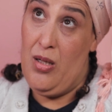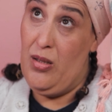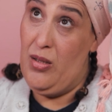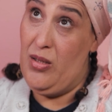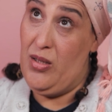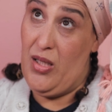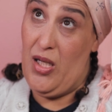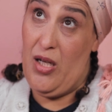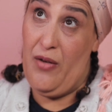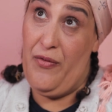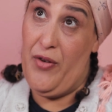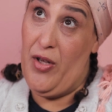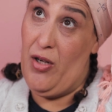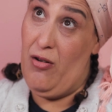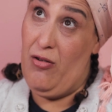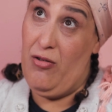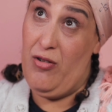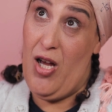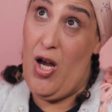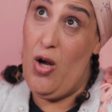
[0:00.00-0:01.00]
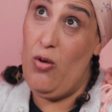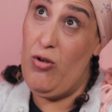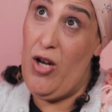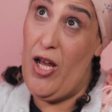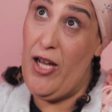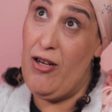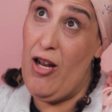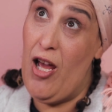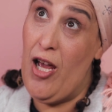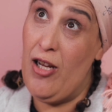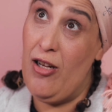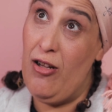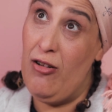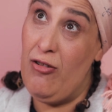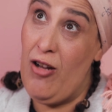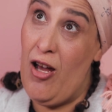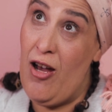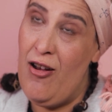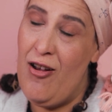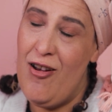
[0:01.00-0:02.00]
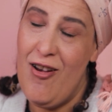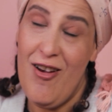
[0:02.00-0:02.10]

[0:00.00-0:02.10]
استغفر الله لا اله الا الله